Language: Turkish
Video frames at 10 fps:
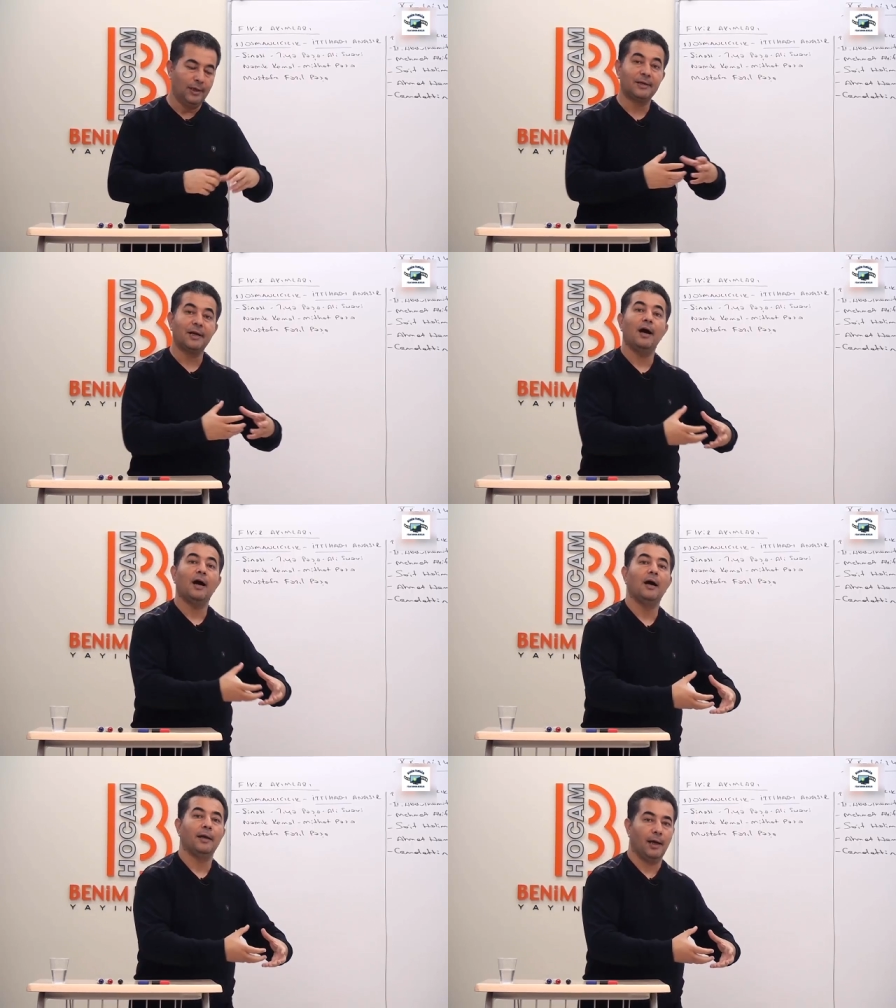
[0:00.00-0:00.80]

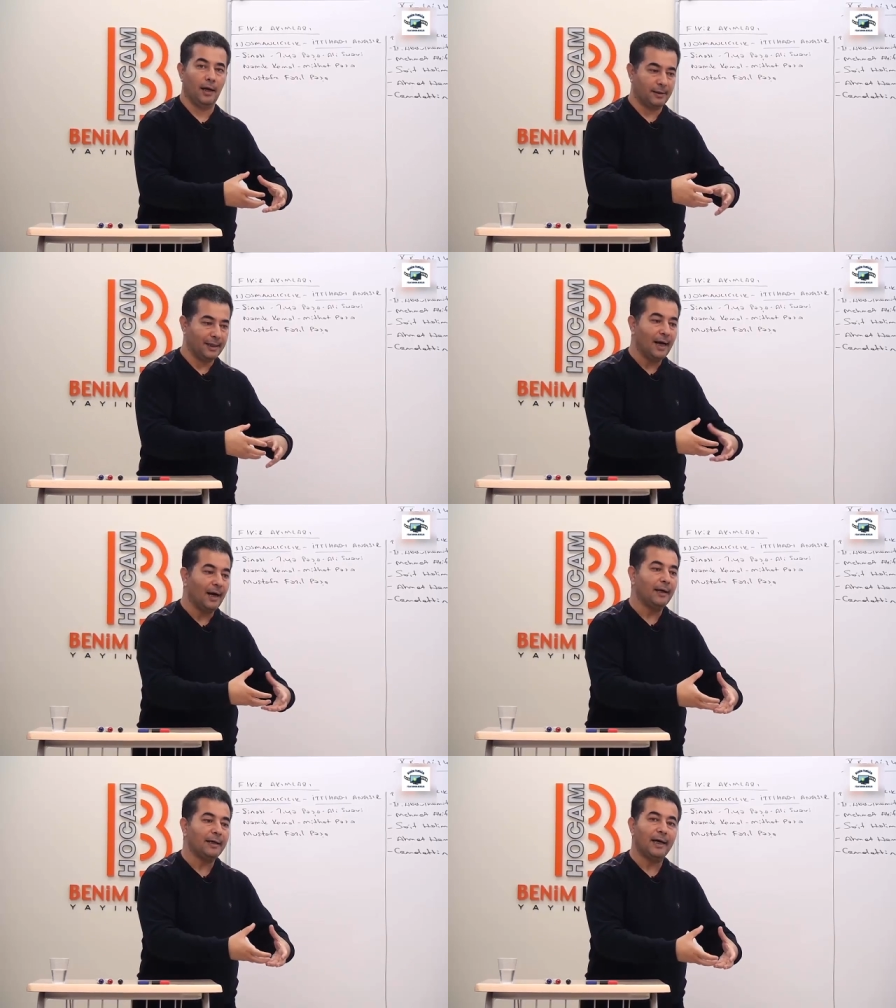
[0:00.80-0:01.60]
Reaya,
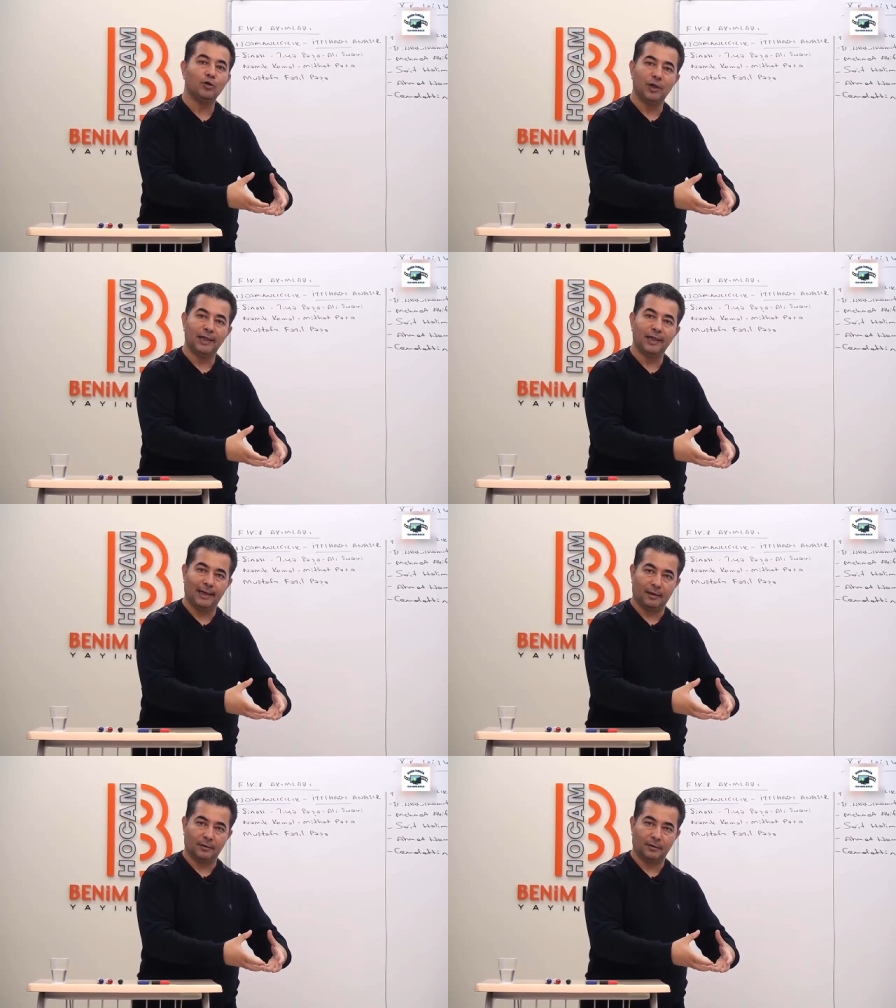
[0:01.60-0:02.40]
reaya
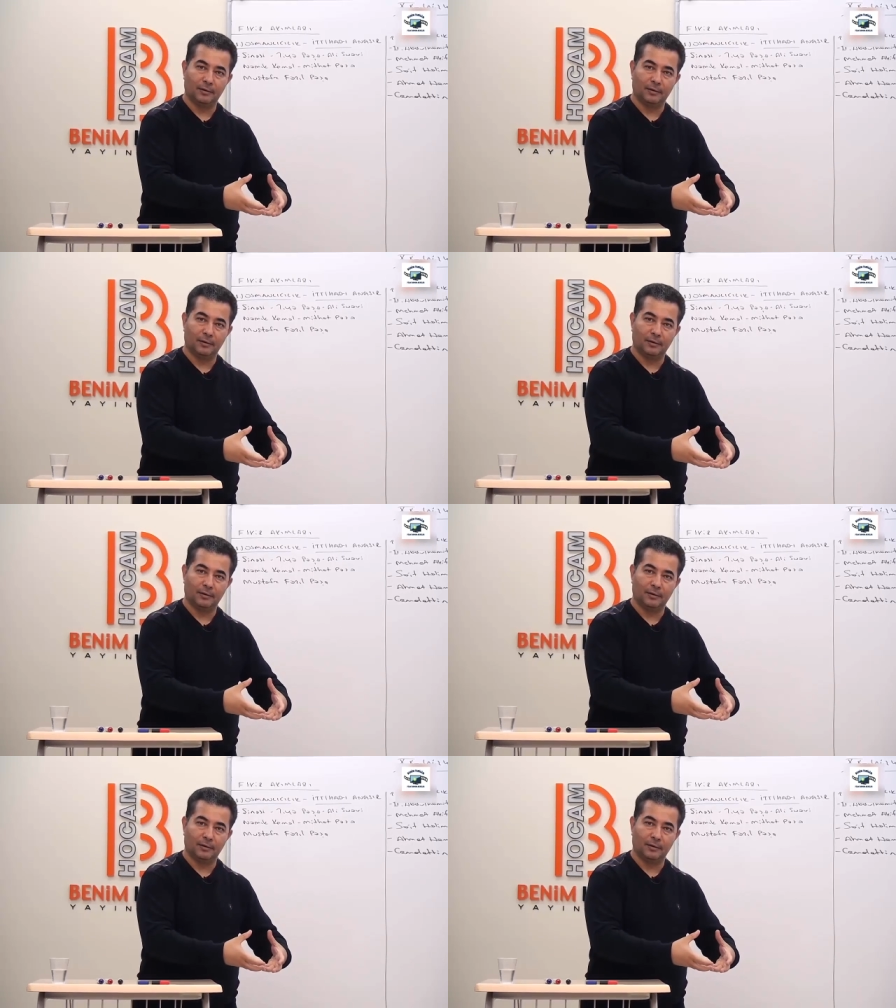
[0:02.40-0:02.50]
yönetilen.